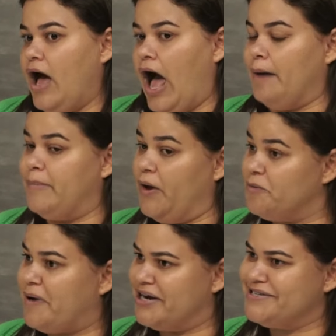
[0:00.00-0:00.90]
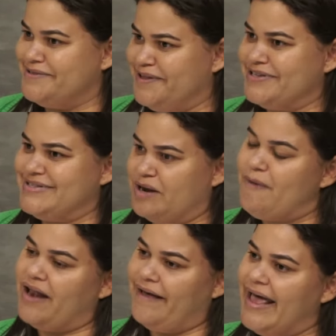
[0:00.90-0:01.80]
a maior parte do nosso
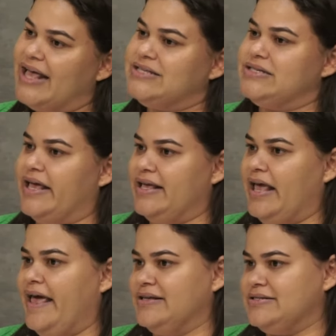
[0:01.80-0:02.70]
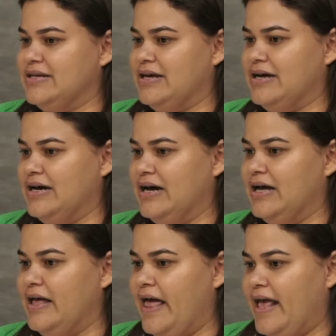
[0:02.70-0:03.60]
trabalho é essa, é, é essa
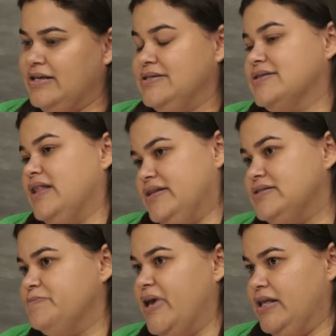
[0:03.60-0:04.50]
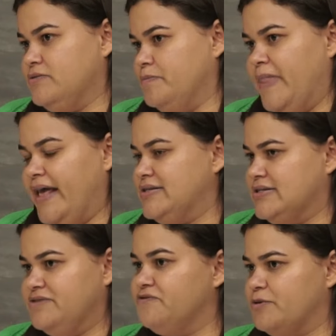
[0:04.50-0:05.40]
esse esclarecimento, né,
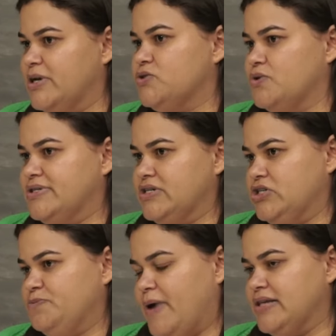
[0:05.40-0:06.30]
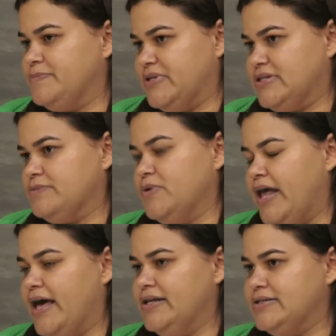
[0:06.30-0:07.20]
essas informações que a gente passa para essas
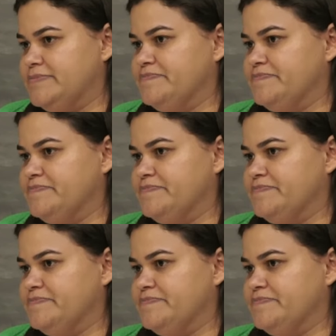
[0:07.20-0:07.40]
mulheres.